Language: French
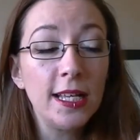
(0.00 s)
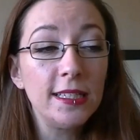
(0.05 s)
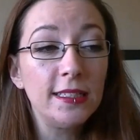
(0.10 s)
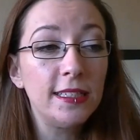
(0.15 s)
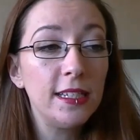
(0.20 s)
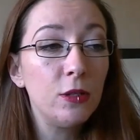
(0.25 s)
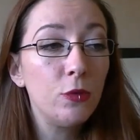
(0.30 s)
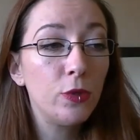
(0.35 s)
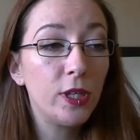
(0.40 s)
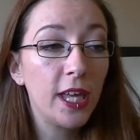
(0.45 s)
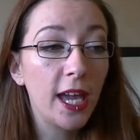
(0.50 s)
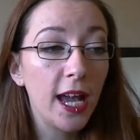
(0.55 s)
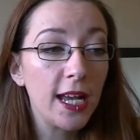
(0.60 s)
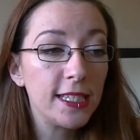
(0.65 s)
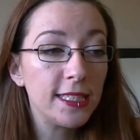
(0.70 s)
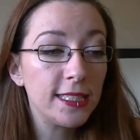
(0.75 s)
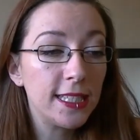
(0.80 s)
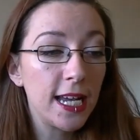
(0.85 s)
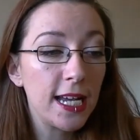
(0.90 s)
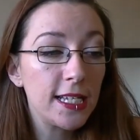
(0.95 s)
C'est le
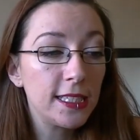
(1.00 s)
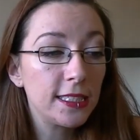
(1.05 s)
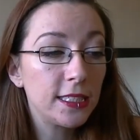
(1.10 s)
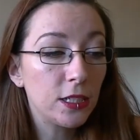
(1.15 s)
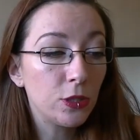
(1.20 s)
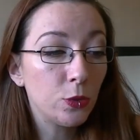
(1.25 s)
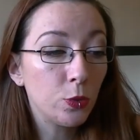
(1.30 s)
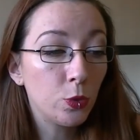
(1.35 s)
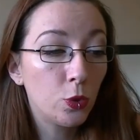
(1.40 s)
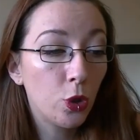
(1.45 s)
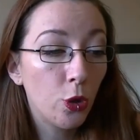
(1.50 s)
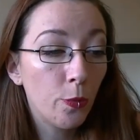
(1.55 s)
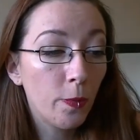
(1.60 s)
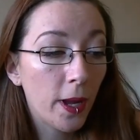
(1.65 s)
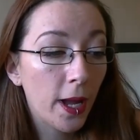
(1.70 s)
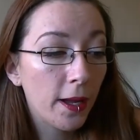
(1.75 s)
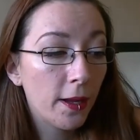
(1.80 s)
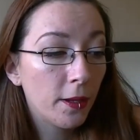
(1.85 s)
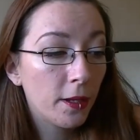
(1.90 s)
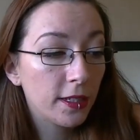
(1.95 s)
Kerastase, donc euh,
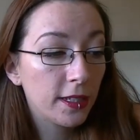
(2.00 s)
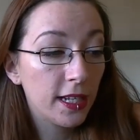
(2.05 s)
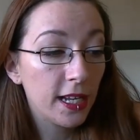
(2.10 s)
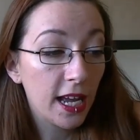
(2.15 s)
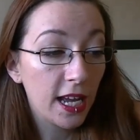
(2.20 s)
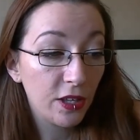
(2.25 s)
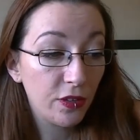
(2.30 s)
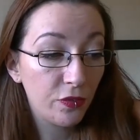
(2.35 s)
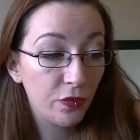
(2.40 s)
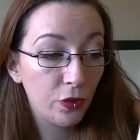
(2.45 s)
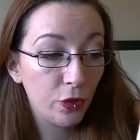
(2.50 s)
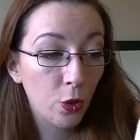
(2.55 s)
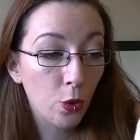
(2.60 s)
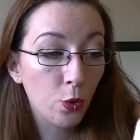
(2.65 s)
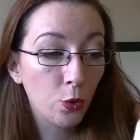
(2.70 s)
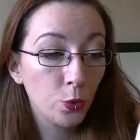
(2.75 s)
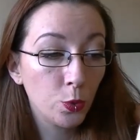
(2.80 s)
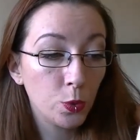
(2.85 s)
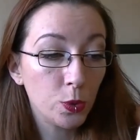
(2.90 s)
bain clarifiant,